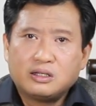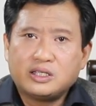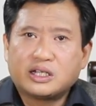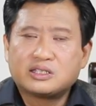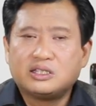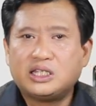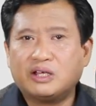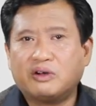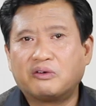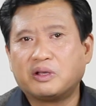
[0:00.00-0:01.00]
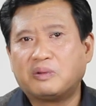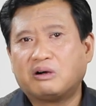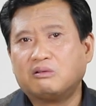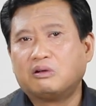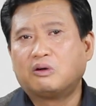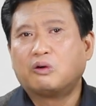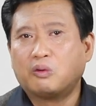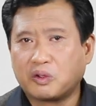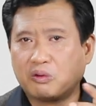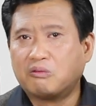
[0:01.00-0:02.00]
杨森听完汇报，
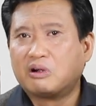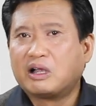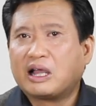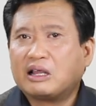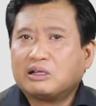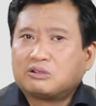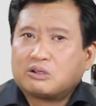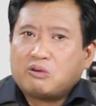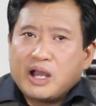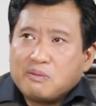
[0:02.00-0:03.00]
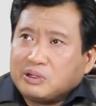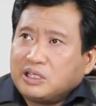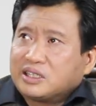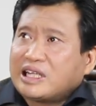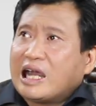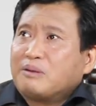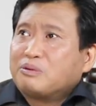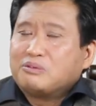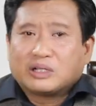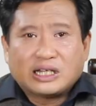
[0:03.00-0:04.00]
回过味儿来了，说：怪不得打不
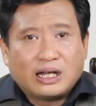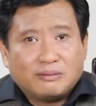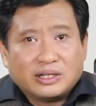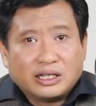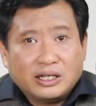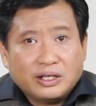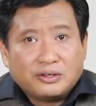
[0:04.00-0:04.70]
过他们呢，